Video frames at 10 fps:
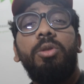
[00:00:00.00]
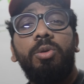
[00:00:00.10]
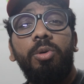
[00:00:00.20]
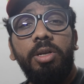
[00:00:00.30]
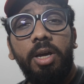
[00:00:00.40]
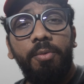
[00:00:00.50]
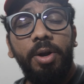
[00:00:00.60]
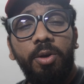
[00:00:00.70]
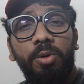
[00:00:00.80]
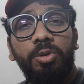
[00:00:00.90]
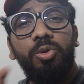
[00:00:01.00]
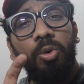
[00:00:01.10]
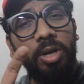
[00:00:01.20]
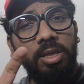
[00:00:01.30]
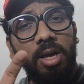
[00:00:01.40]
तो ये वीडियो
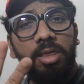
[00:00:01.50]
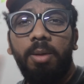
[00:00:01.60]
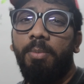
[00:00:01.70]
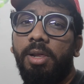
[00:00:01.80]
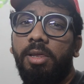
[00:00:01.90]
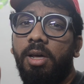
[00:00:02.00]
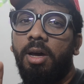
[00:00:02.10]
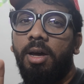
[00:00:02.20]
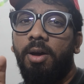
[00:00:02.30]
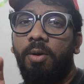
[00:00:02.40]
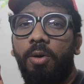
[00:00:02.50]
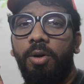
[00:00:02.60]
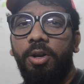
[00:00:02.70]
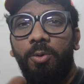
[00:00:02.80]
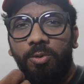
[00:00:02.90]
छोटा सा है सिंपल सा
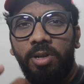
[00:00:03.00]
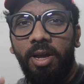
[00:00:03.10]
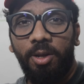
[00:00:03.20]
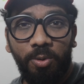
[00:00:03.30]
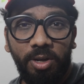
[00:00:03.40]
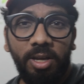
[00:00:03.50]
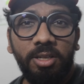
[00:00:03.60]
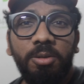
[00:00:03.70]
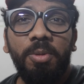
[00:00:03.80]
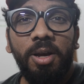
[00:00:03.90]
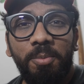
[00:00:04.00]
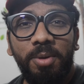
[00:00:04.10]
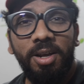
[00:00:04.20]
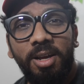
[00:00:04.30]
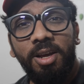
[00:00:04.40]
और क्यूट सा है क्योंकि इसमें
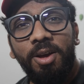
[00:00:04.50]
हमने